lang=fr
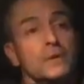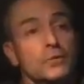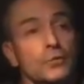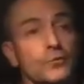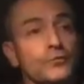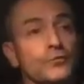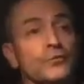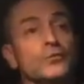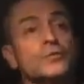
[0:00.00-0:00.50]

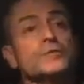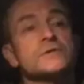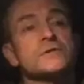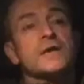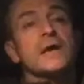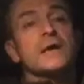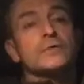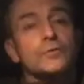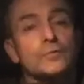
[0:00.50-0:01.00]
le fuel
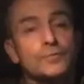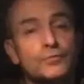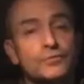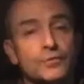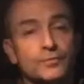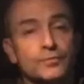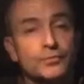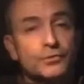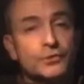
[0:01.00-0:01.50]
sera de plus
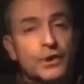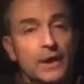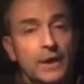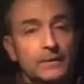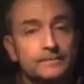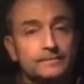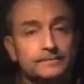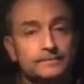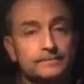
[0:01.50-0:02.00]
en plus cher.
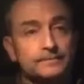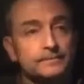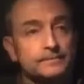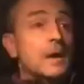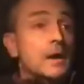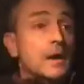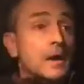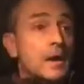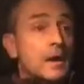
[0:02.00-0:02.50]

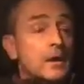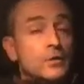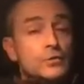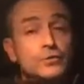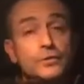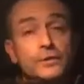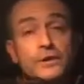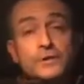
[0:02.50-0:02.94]
Alors je te